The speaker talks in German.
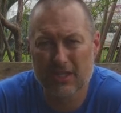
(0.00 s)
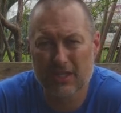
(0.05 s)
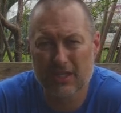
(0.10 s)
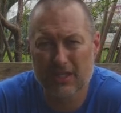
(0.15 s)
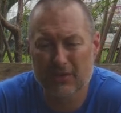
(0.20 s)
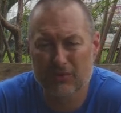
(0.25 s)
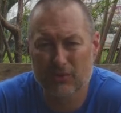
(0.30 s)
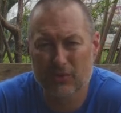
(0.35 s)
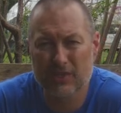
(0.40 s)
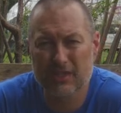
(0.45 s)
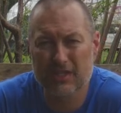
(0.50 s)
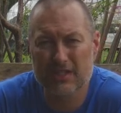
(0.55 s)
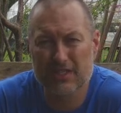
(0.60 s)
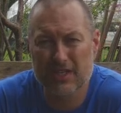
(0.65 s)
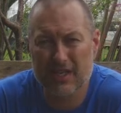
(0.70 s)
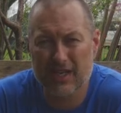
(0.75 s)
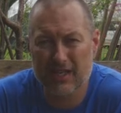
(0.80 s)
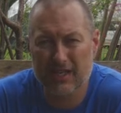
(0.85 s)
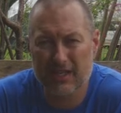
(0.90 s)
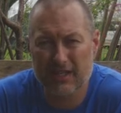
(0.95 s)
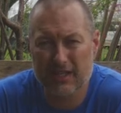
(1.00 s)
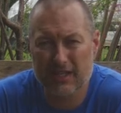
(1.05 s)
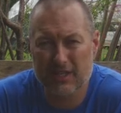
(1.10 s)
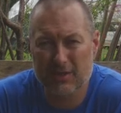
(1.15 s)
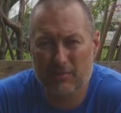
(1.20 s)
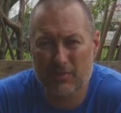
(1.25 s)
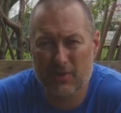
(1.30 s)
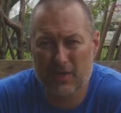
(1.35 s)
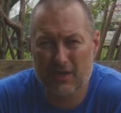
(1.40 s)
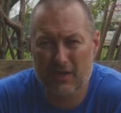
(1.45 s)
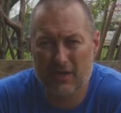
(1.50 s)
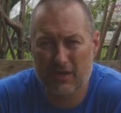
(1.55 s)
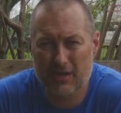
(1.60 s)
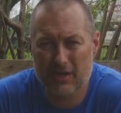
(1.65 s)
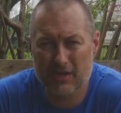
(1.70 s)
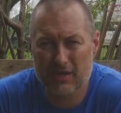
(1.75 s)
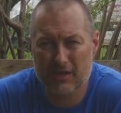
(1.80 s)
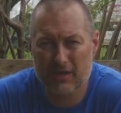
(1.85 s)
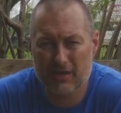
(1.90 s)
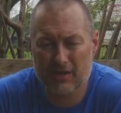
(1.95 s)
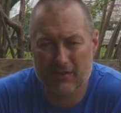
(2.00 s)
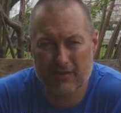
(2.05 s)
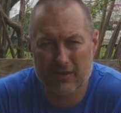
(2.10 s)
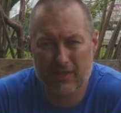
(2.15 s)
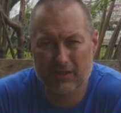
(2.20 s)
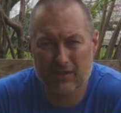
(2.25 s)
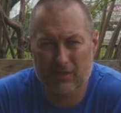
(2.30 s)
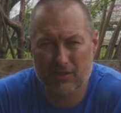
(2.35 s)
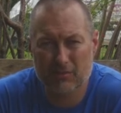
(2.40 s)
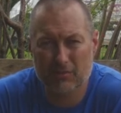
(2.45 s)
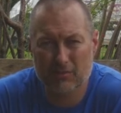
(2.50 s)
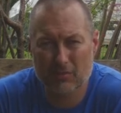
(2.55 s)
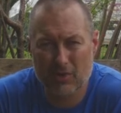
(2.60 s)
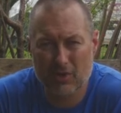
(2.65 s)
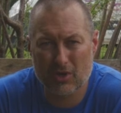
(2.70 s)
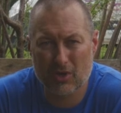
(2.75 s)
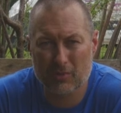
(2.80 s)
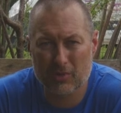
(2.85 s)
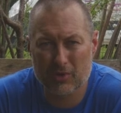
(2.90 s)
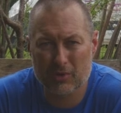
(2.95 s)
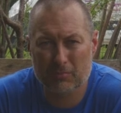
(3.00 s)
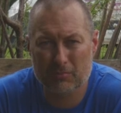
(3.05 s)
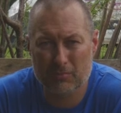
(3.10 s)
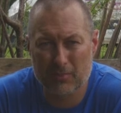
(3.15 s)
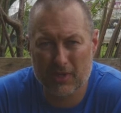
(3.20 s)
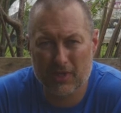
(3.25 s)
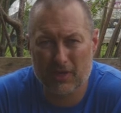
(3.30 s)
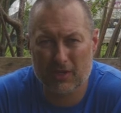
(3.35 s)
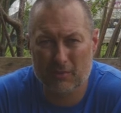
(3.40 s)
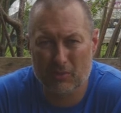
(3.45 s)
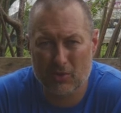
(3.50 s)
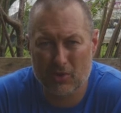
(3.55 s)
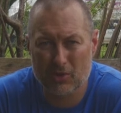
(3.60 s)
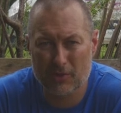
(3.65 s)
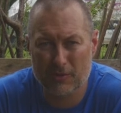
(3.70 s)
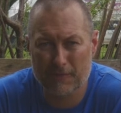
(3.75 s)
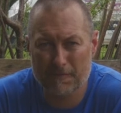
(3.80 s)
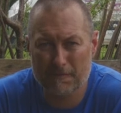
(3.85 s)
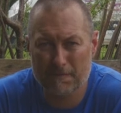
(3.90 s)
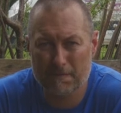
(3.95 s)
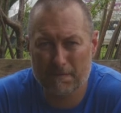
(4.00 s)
ich wollte es ja eigentlich per Random Common Picker machen.